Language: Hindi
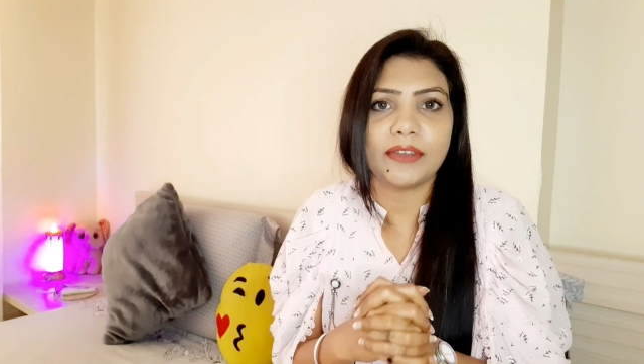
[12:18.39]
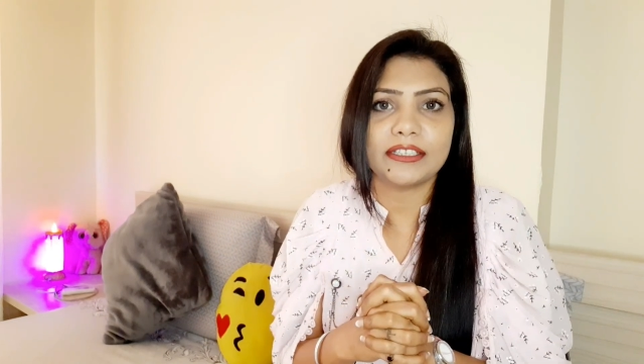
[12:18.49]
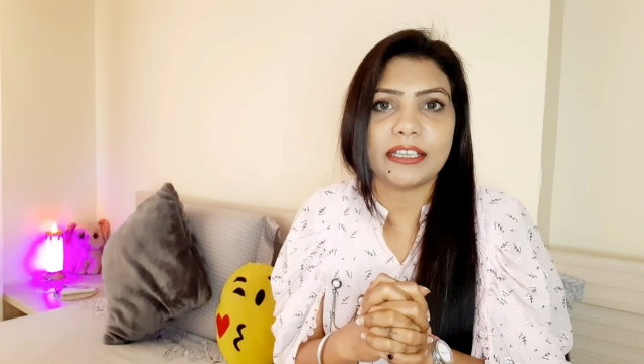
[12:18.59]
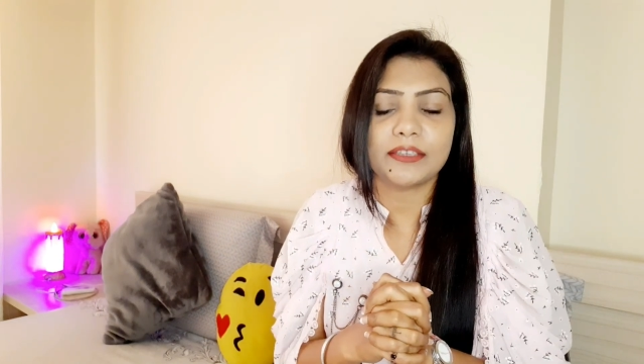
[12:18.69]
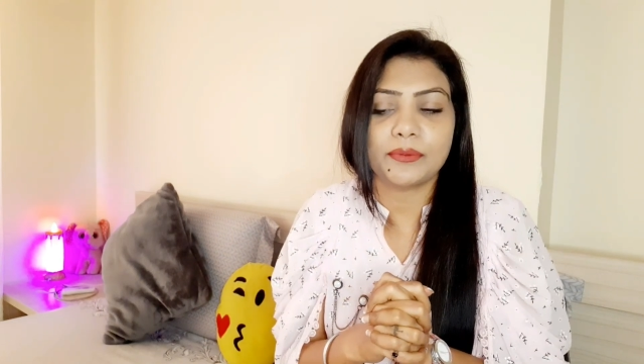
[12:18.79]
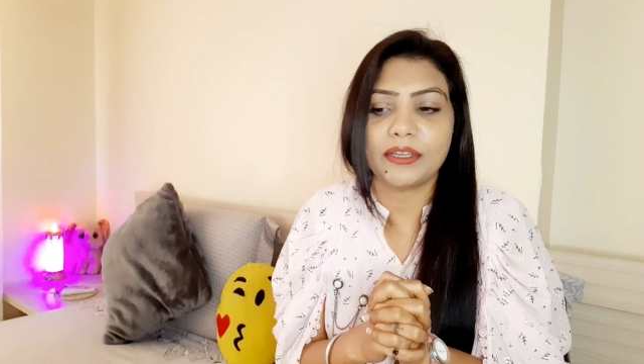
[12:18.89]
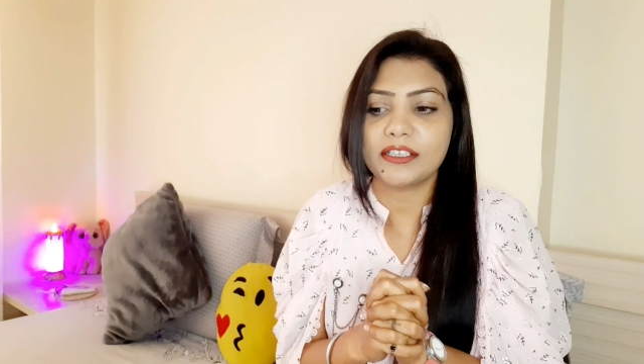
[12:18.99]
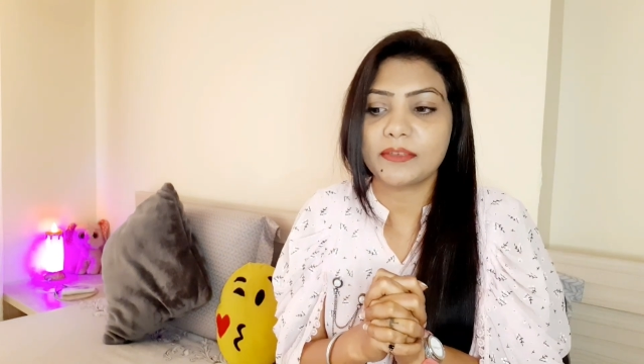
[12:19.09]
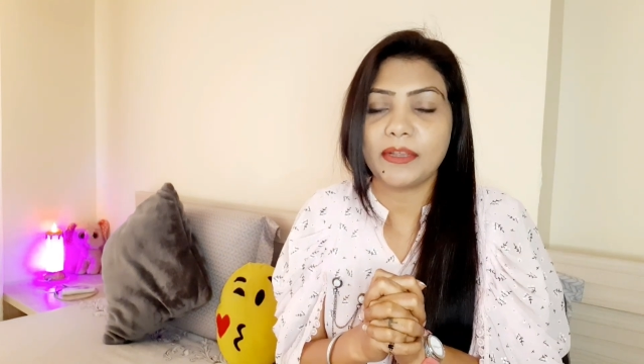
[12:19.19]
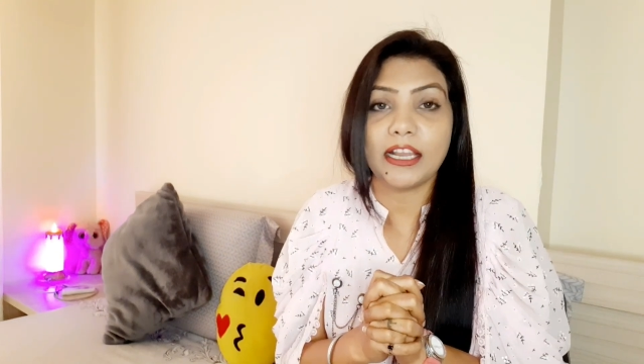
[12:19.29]
वैसा
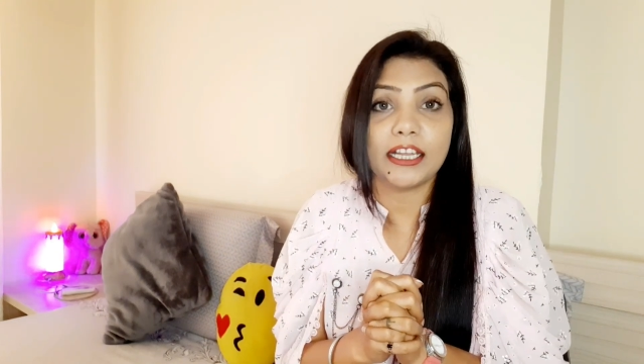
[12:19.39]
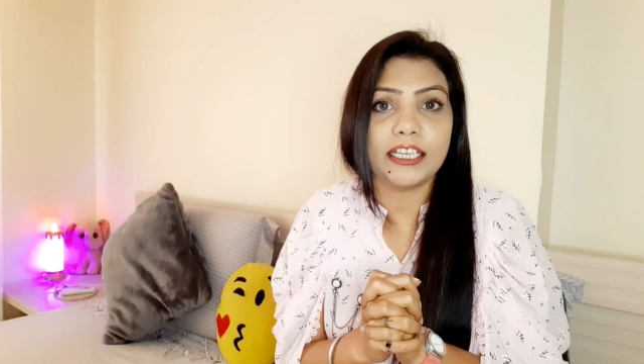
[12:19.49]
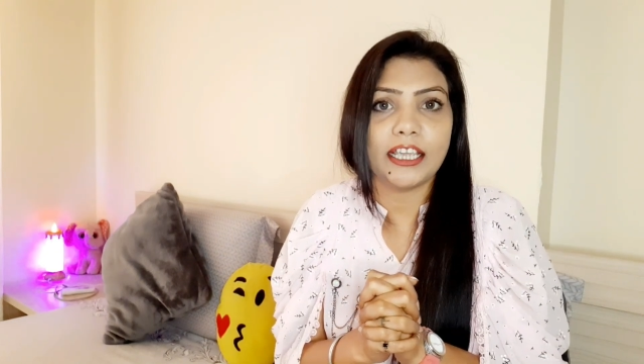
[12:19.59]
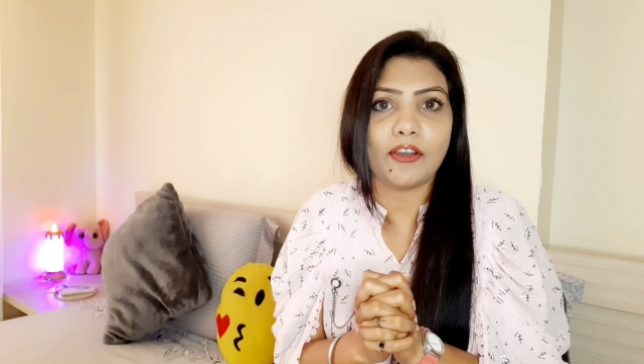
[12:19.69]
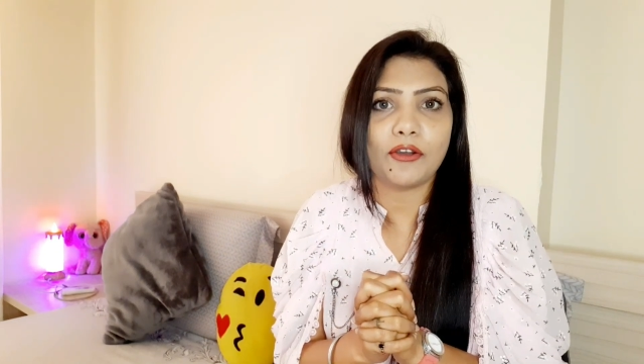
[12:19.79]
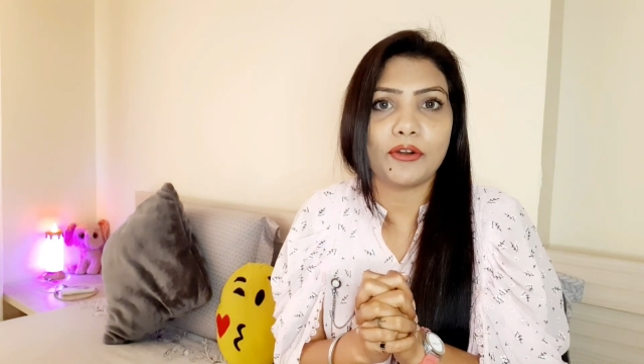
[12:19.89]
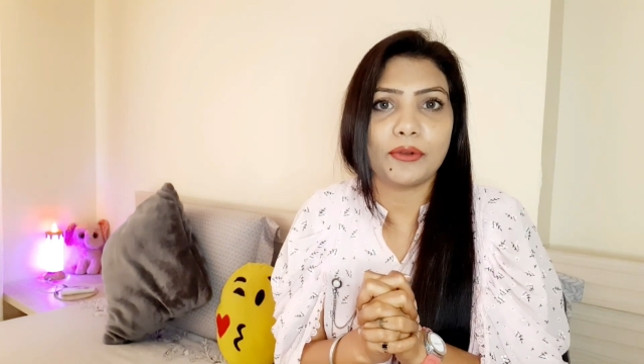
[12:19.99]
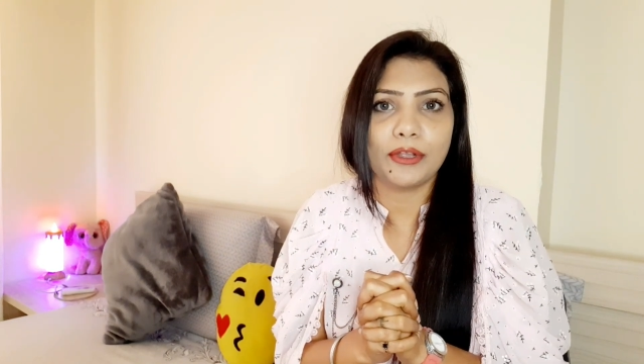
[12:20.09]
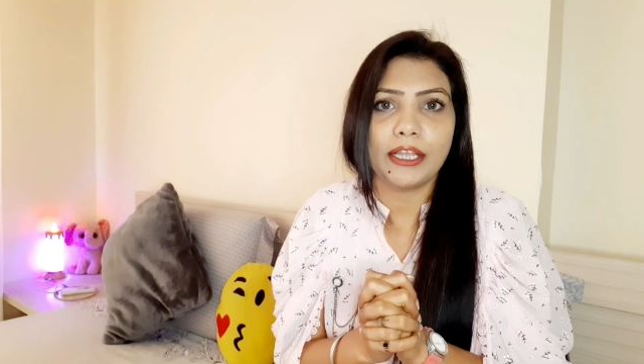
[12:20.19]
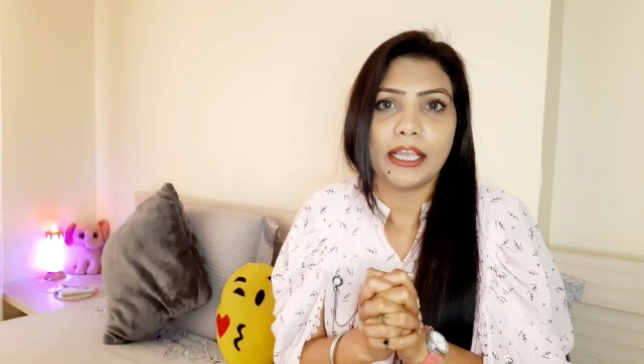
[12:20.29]
एक्सपीरियंस मिला नहीं है
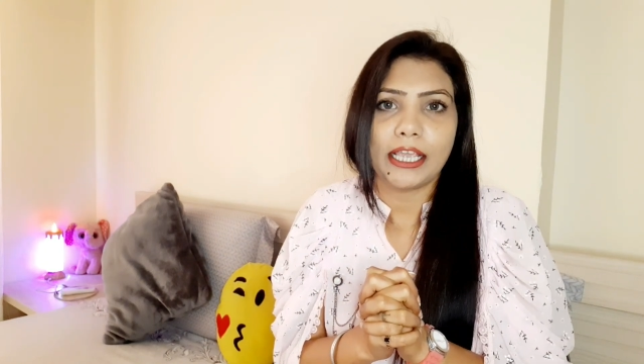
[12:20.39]
और